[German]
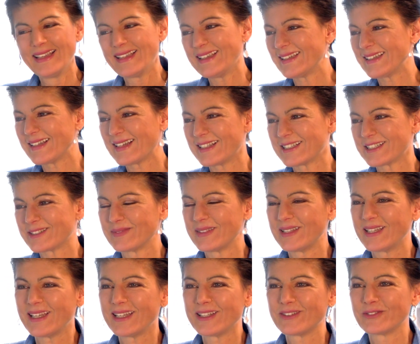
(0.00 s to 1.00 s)
ich kann es mir
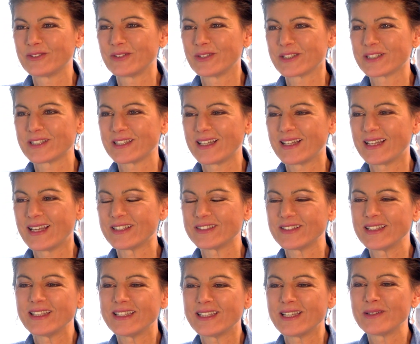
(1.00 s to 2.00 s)
nicht vorstellen.
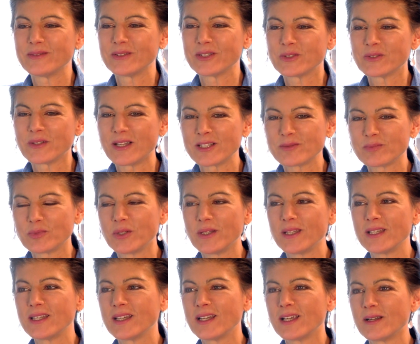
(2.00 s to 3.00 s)
Also ich gebe zu, als
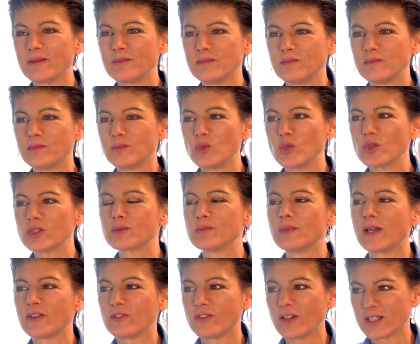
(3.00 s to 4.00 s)
Politiker muss
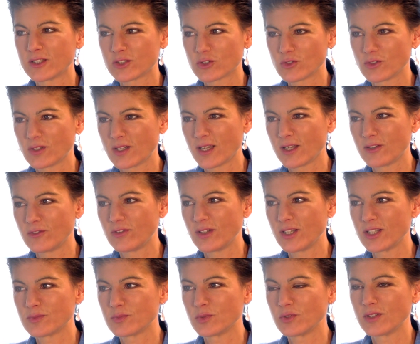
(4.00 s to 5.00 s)
man fast schon einen
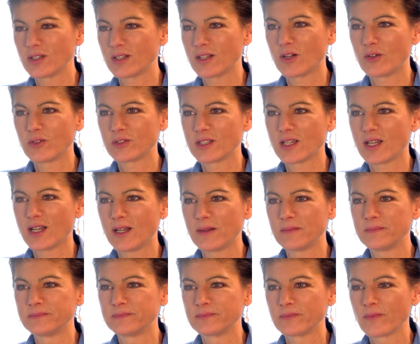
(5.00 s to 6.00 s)
Facebook-Account
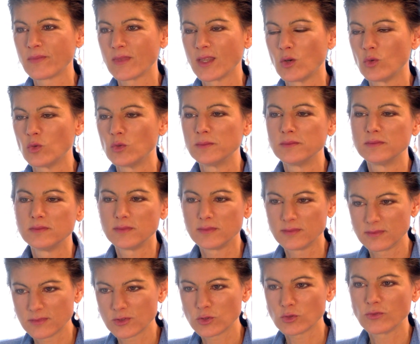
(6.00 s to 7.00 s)
haben, um
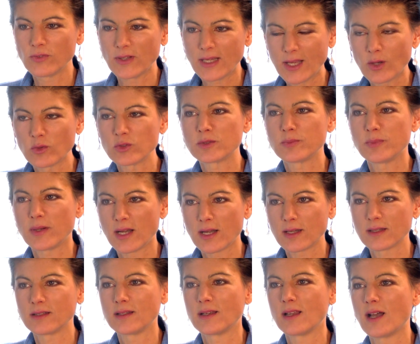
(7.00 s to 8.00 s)
zu
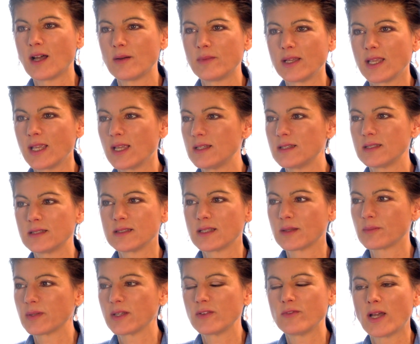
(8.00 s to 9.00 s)
verlautbaren. Aber ehrlich
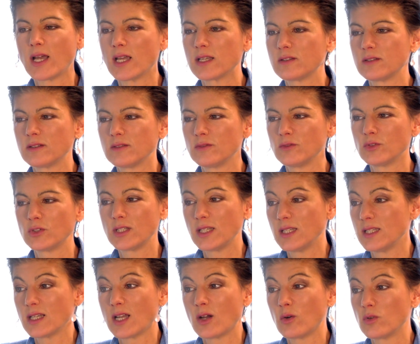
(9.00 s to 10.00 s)
gesagt, privat würde
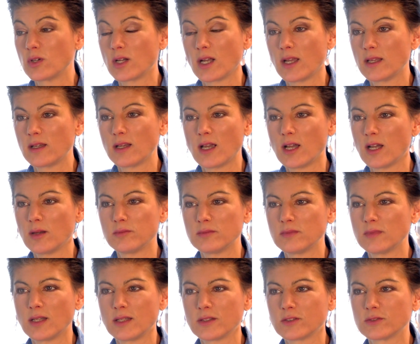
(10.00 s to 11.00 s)
ich auch keinen
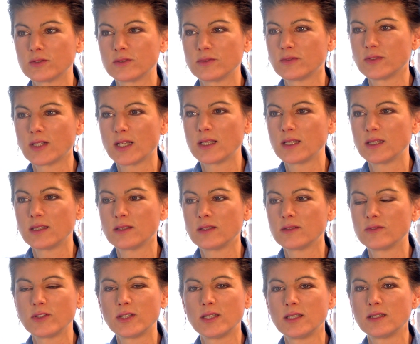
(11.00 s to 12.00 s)
haben. Also, weil
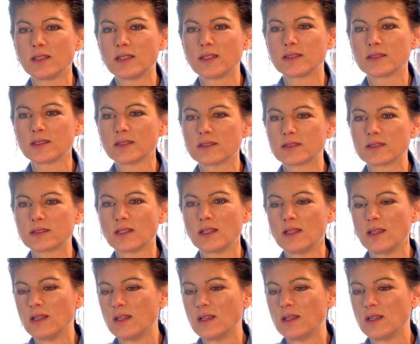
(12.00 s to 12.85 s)
ich finde, das ist